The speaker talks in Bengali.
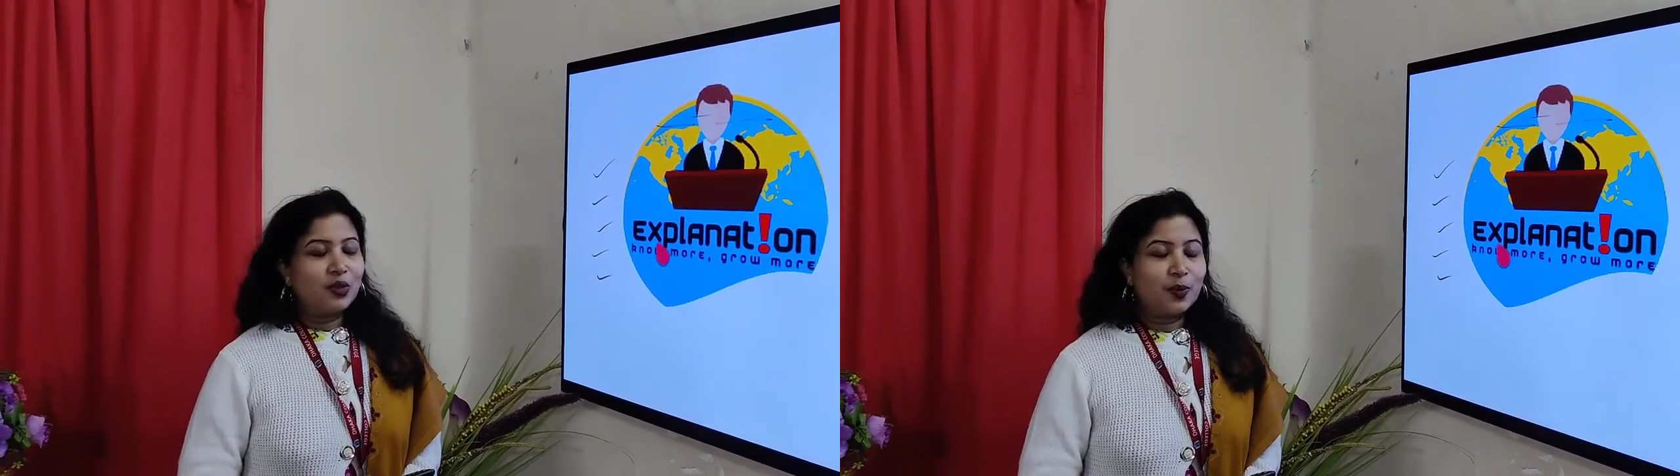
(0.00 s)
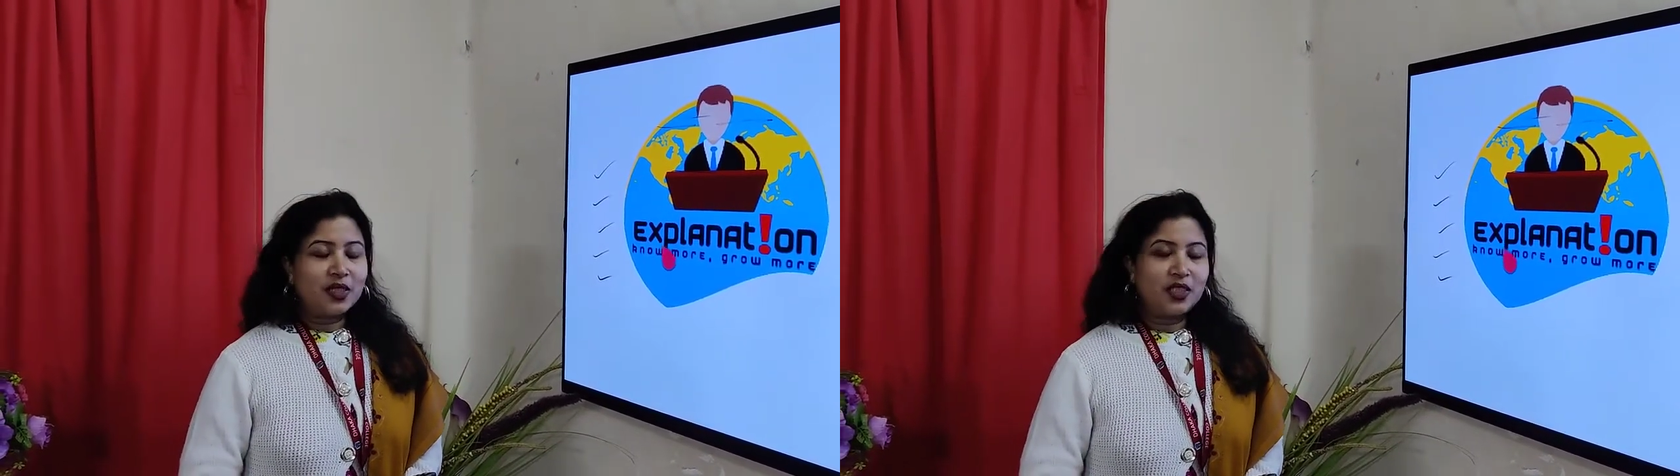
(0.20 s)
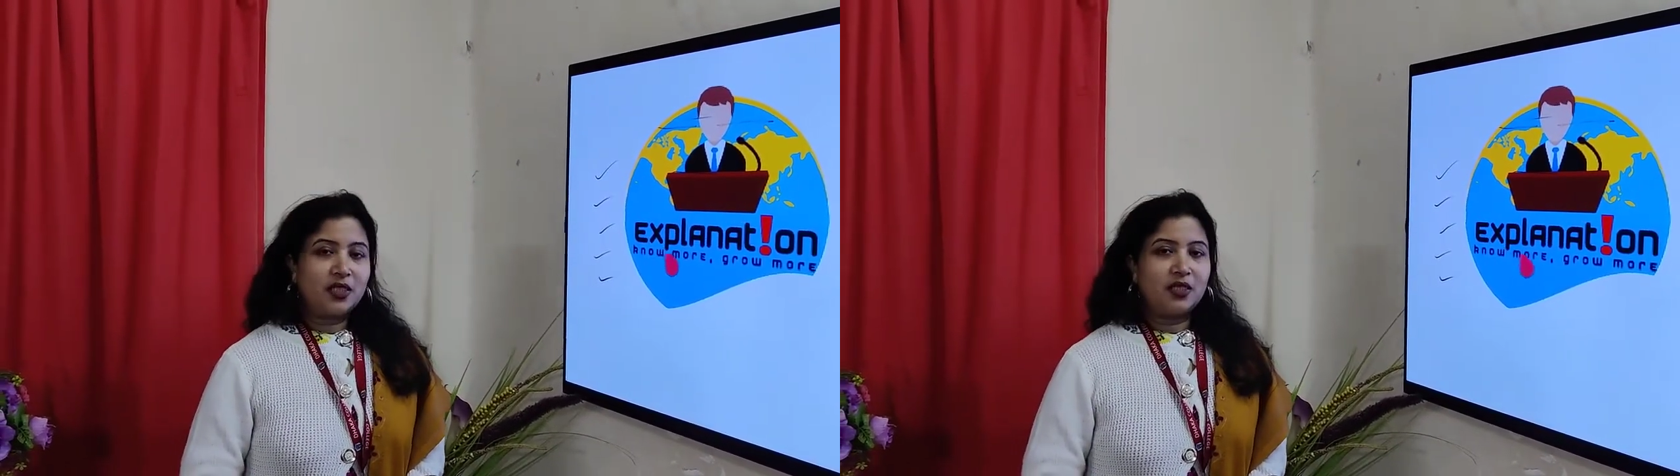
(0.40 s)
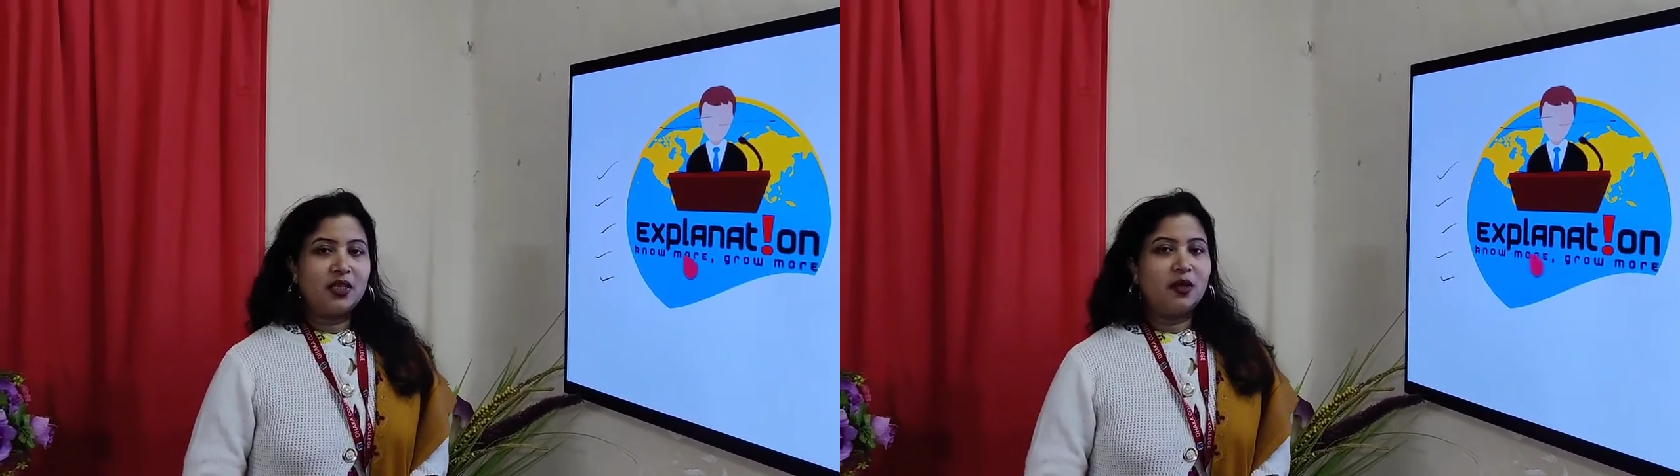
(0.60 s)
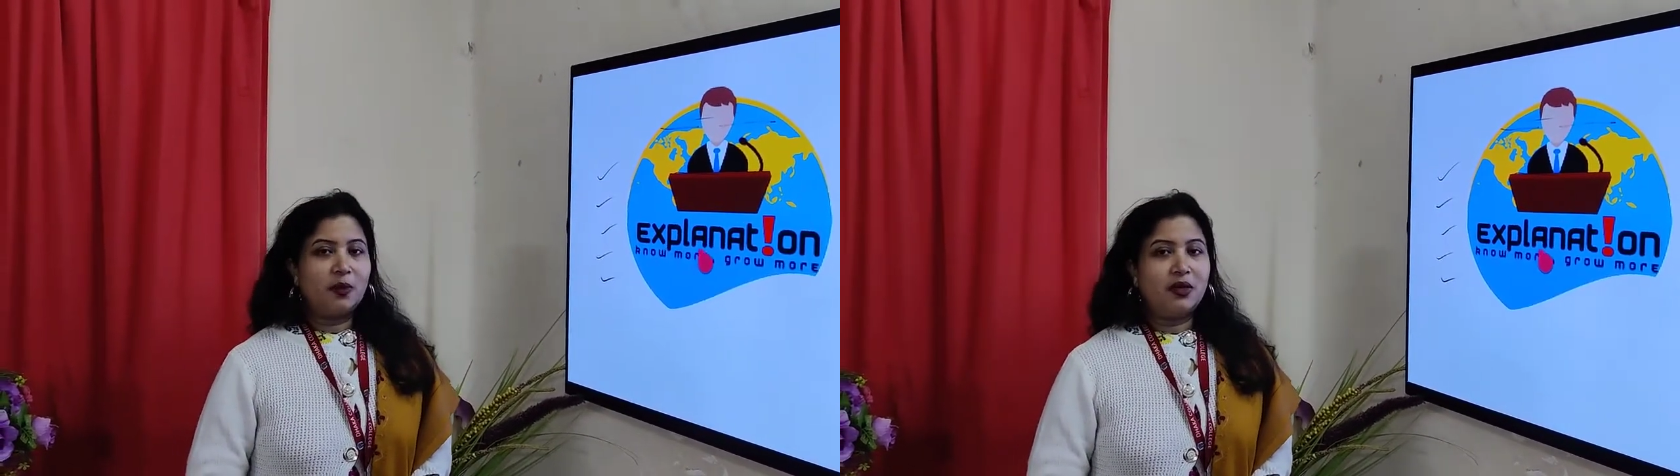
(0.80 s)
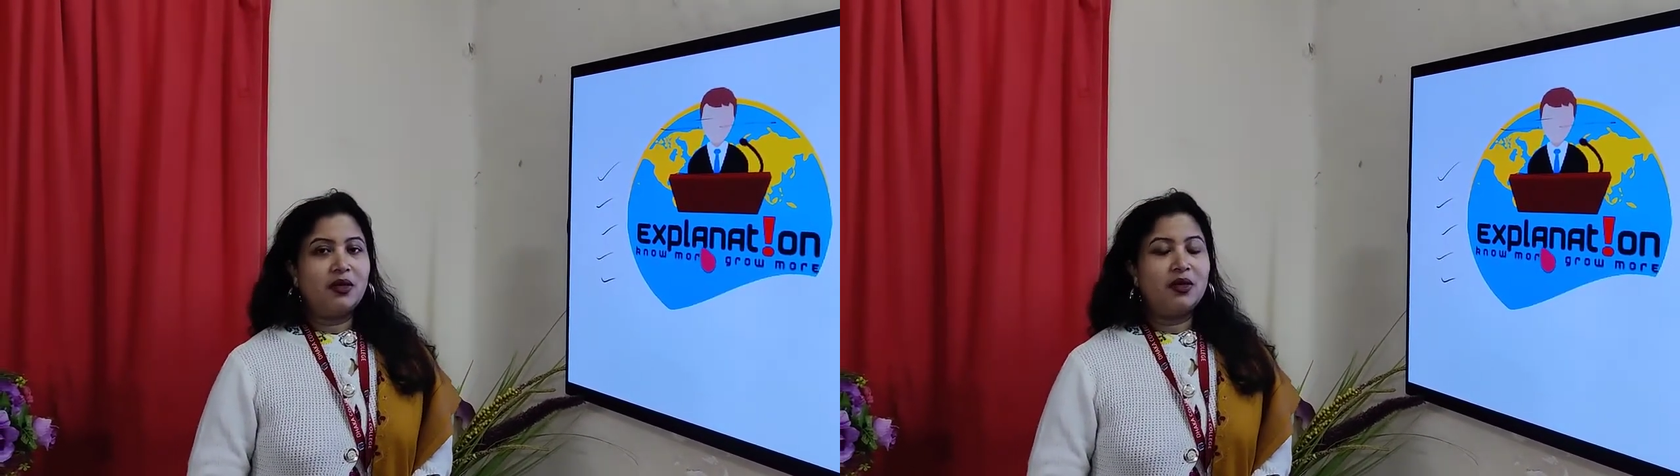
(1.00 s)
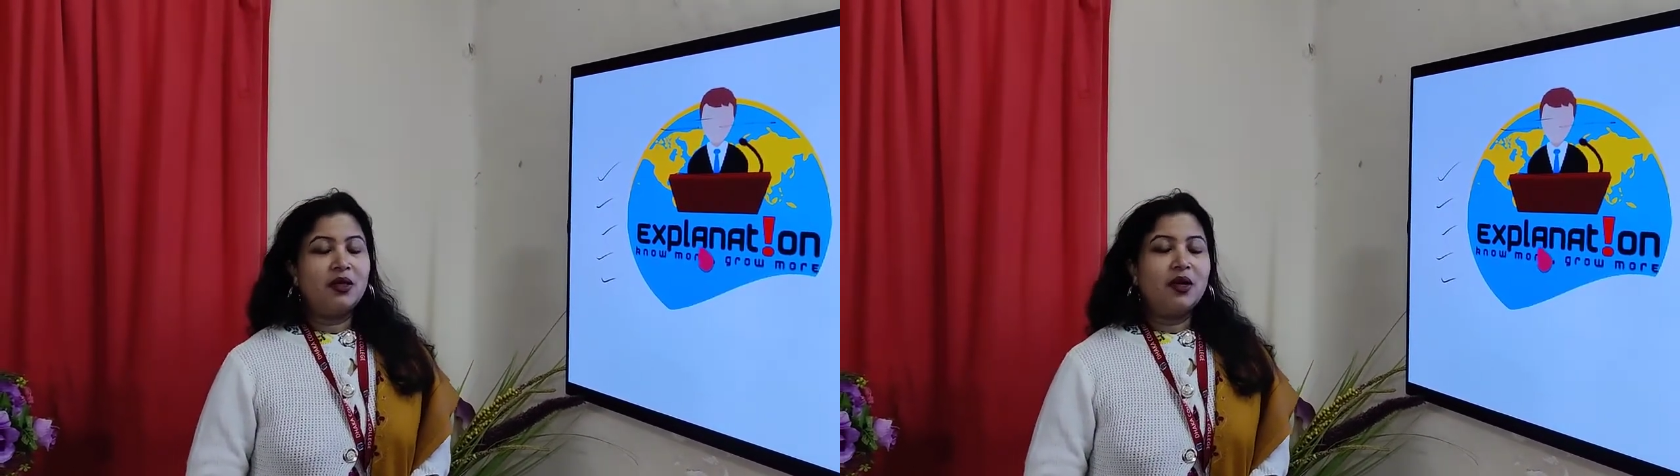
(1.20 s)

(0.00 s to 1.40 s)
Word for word: তোমাদের সাথে আমার